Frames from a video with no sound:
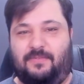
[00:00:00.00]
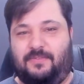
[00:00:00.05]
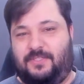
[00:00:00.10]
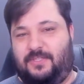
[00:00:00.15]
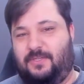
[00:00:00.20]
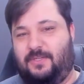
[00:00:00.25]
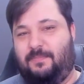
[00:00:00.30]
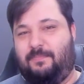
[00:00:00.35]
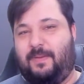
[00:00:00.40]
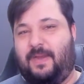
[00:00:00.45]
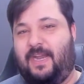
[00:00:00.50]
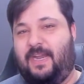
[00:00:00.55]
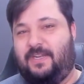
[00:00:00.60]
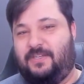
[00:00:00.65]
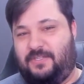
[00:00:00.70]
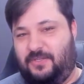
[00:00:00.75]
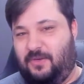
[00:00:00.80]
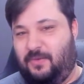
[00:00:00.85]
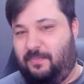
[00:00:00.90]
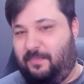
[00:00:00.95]
Chegou
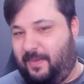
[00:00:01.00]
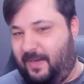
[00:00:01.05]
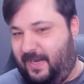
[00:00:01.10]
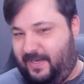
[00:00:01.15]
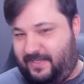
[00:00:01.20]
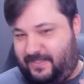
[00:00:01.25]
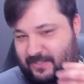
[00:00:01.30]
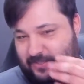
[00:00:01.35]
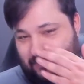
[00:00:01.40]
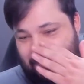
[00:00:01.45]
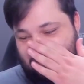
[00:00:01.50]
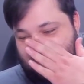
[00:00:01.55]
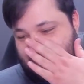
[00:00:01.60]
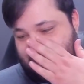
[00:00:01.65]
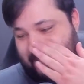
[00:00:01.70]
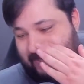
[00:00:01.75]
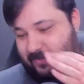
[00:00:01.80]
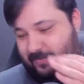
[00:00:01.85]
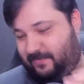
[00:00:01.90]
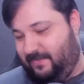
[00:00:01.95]
perto, chegou perto, chegou
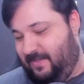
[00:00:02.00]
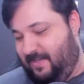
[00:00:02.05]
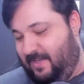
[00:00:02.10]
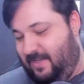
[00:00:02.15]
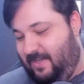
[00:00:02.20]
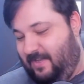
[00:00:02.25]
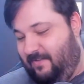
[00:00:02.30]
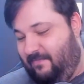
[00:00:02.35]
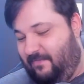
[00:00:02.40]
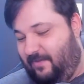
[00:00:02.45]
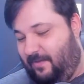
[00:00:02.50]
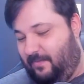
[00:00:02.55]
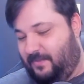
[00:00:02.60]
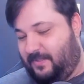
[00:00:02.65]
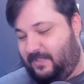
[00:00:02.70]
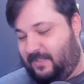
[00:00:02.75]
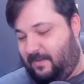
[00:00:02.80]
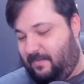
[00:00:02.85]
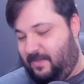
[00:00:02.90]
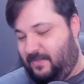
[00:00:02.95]
perto. Vamos
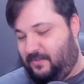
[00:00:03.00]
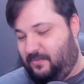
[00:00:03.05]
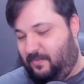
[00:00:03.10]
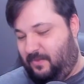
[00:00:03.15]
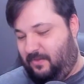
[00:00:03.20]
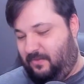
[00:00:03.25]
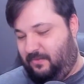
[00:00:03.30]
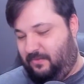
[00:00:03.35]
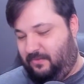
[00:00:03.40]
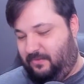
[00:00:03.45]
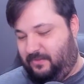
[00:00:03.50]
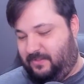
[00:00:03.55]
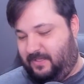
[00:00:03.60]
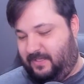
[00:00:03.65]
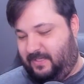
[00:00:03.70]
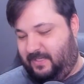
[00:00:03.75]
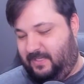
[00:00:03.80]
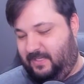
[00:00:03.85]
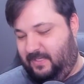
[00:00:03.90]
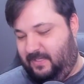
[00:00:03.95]
tentar mais uma outra
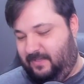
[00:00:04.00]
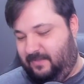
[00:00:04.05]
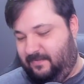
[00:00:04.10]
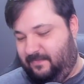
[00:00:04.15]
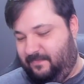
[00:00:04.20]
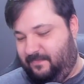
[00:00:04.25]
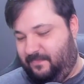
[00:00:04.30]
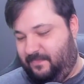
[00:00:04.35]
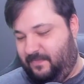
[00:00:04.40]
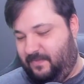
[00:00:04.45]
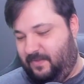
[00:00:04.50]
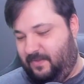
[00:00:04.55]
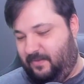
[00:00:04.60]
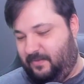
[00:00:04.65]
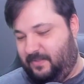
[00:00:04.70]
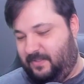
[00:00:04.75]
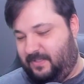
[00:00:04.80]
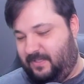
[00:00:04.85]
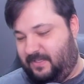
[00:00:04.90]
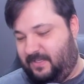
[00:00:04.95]
aqui.
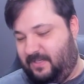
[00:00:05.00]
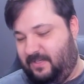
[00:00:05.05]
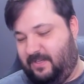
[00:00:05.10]
Vamos tentar aqui.